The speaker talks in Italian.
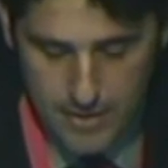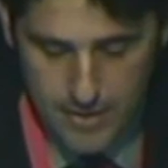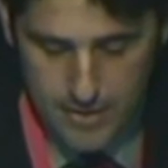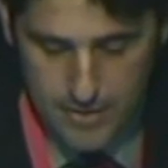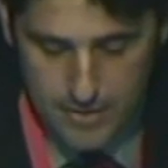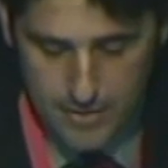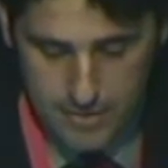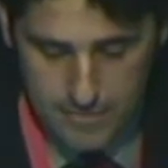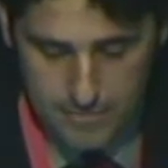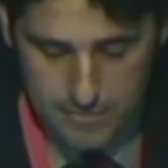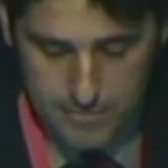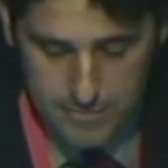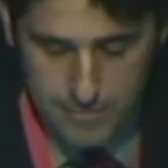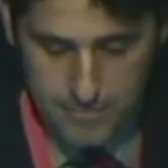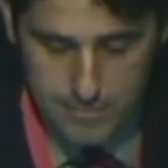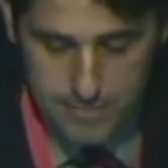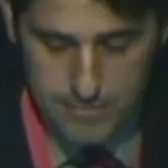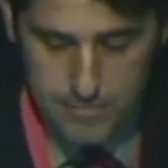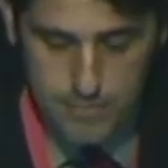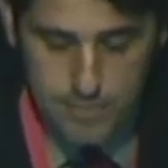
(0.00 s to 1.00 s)

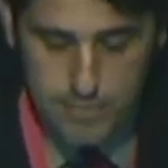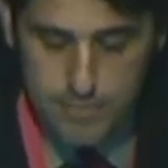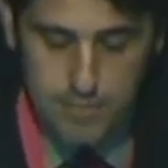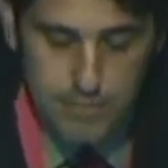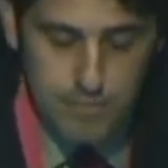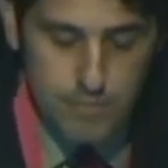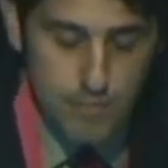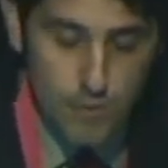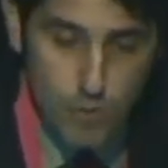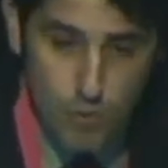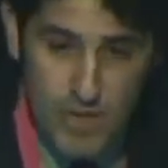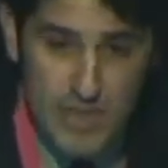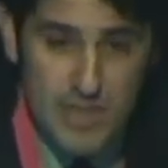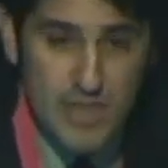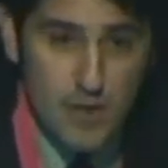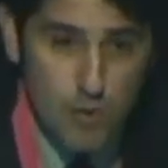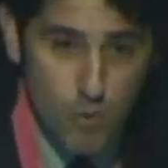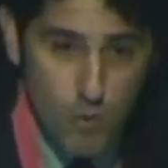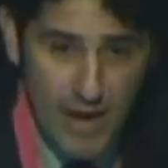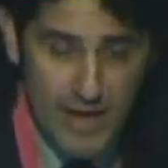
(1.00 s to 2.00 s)
Ehm,
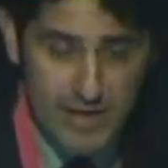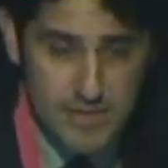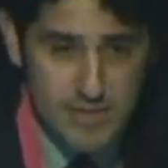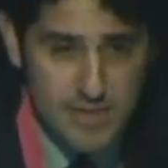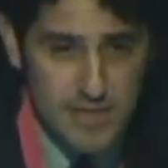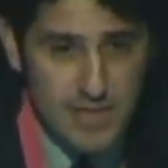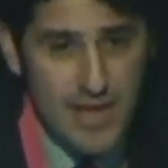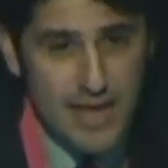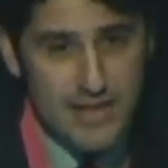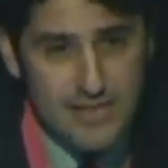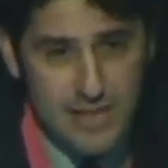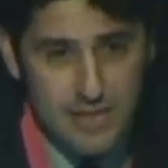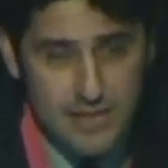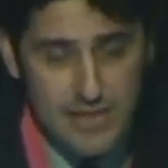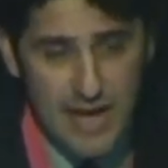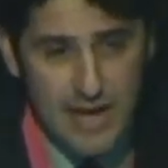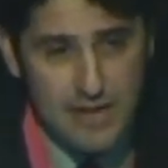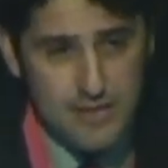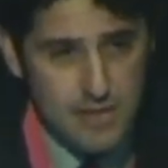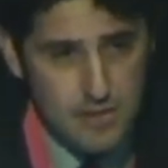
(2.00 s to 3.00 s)
quindi questi e
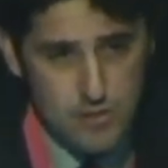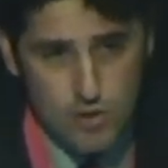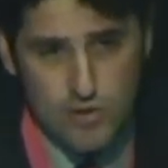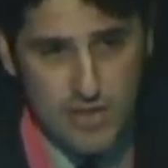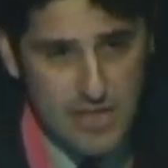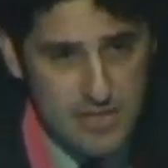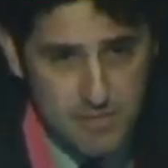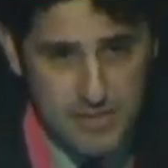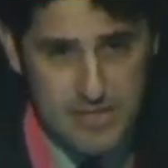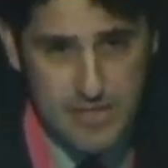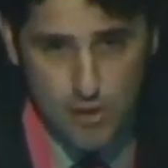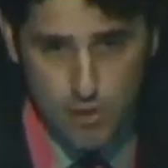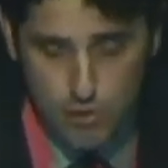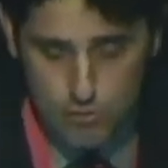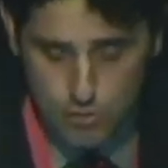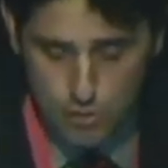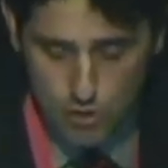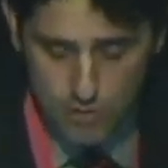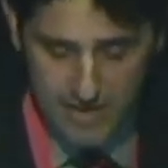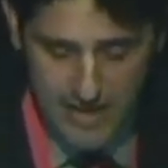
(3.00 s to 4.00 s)
tanti altri sono gli aspetti
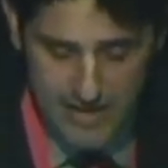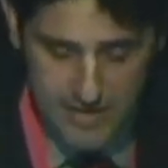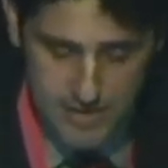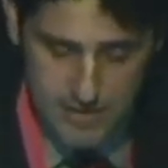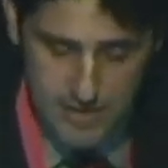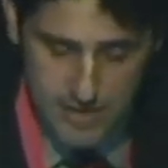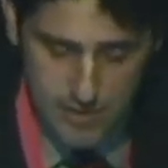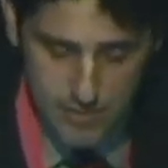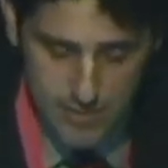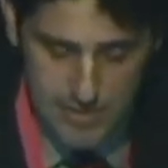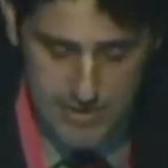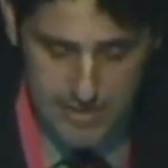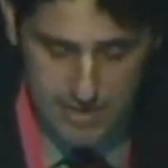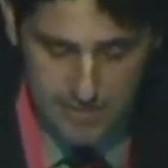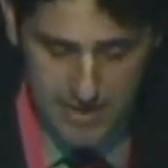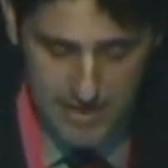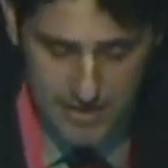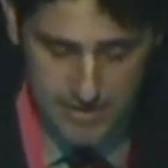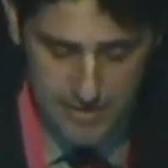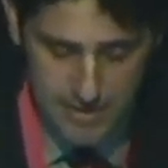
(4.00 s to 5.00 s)
controversi di questa
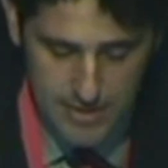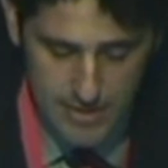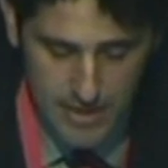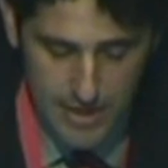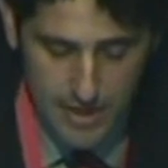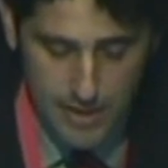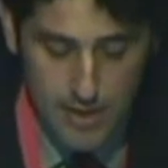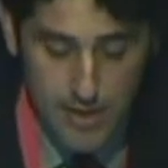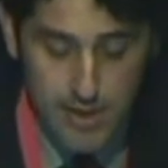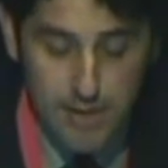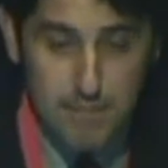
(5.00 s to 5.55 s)
malattia,